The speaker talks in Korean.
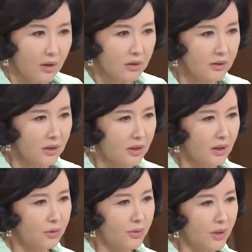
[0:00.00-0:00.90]
근데
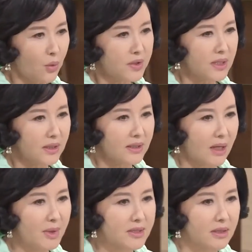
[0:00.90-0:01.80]
걘 왜 고장낸
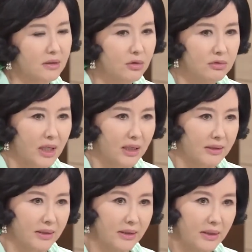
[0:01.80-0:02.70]
남의 차를 끌고 나갔니?